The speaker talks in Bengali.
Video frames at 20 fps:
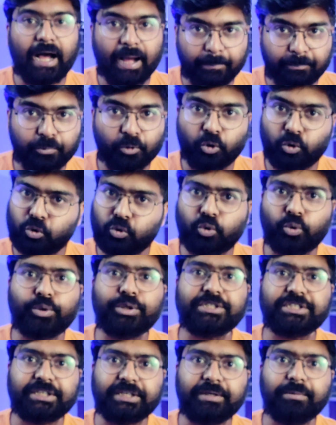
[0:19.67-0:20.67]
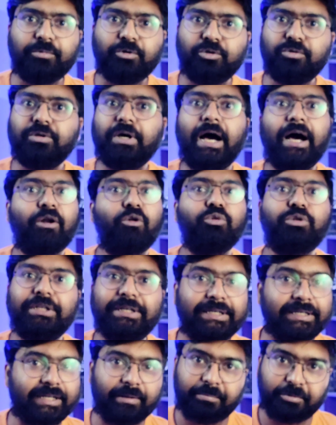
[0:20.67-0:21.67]
আপলোড করেছে এবং আরও
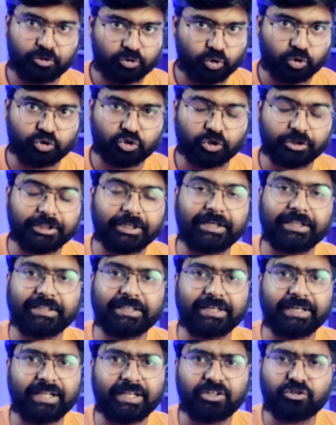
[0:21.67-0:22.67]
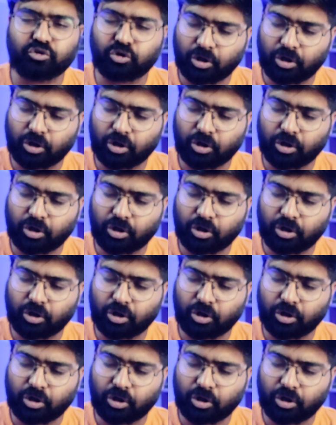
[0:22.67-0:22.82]
তিনটে এপিসোড যথারীতি নেই